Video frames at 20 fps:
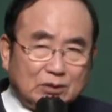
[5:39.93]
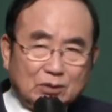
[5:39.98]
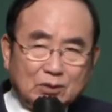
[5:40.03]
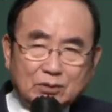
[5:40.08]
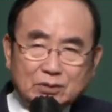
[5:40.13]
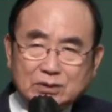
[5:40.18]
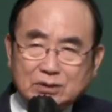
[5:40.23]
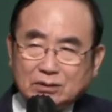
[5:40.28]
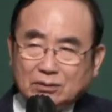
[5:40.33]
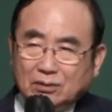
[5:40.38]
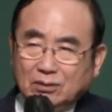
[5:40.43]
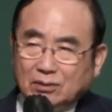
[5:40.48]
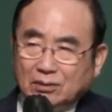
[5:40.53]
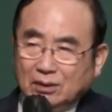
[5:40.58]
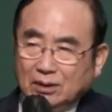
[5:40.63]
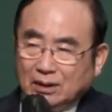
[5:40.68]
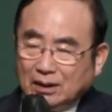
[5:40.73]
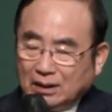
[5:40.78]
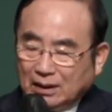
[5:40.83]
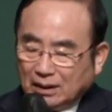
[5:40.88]

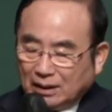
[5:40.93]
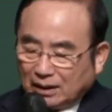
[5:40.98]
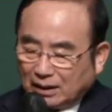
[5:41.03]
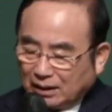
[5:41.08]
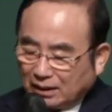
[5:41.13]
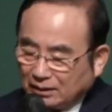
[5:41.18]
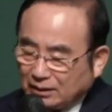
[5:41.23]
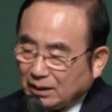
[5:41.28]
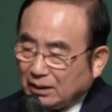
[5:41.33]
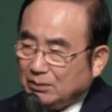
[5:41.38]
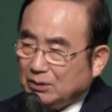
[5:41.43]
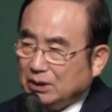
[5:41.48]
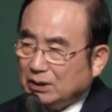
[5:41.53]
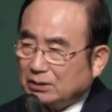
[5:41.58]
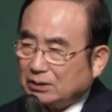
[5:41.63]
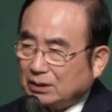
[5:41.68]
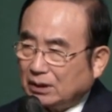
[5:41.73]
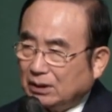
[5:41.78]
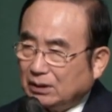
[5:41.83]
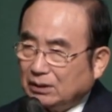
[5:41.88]
도우시고 하나님이
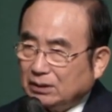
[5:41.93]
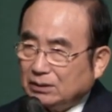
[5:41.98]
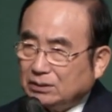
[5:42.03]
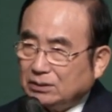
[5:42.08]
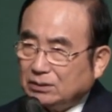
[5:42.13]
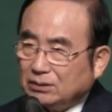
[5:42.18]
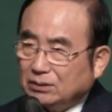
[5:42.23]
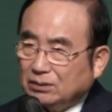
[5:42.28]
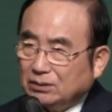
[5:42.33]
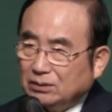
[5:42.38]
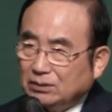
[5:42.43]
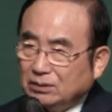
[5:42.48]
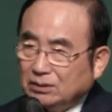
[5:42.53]
역사하는 거 있죠.